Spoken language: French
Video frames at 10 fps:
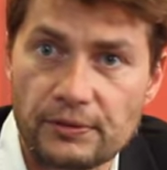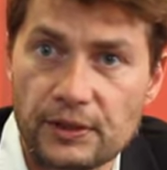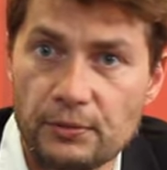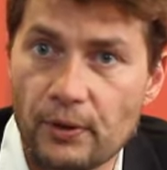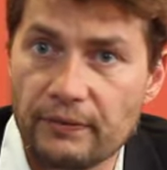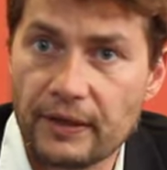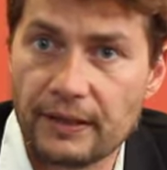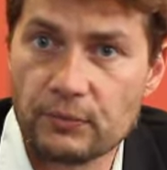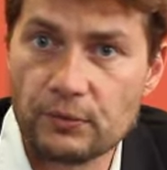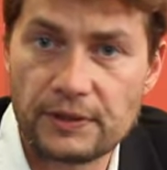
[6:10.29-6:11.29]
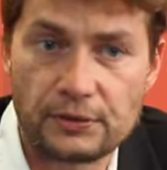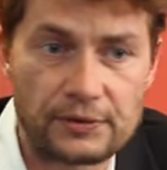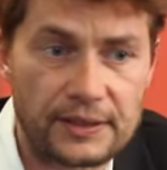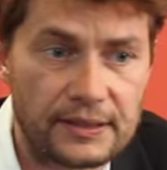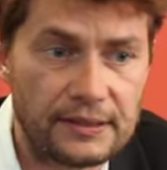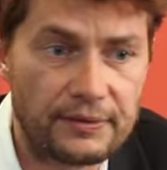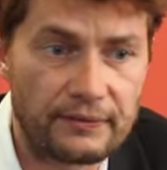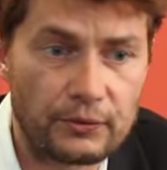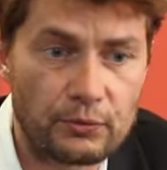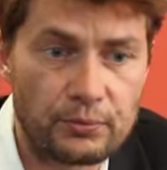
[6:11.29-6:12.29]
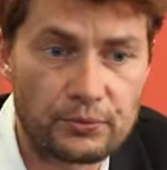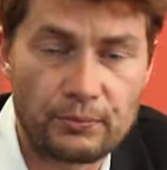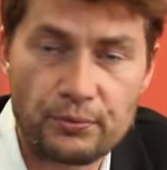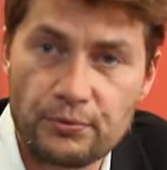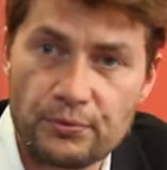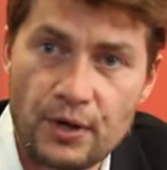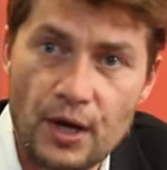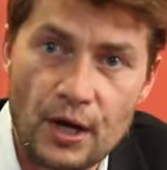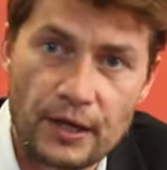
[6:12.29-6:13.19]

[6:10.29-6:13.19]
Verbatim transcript: Enseignement avec les MOOCs, associatif avec de plus en plus